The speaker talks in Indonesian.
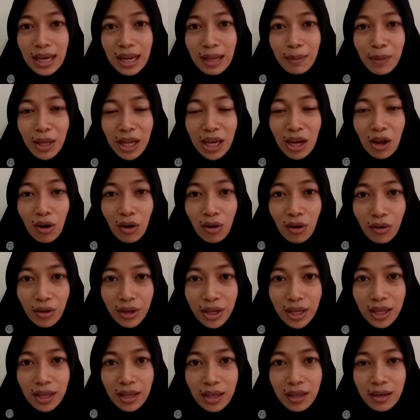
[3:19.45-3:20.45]

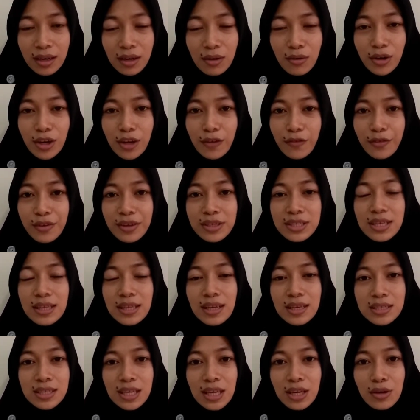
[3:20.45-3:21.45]
kriminologi di
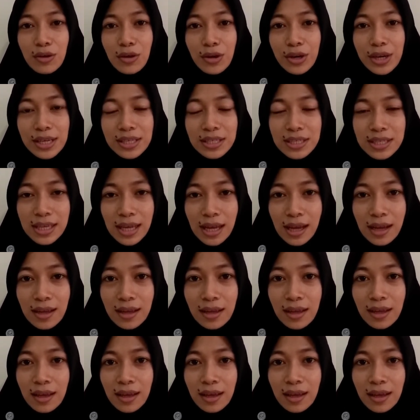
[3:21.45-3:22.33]
Universitas Indonesia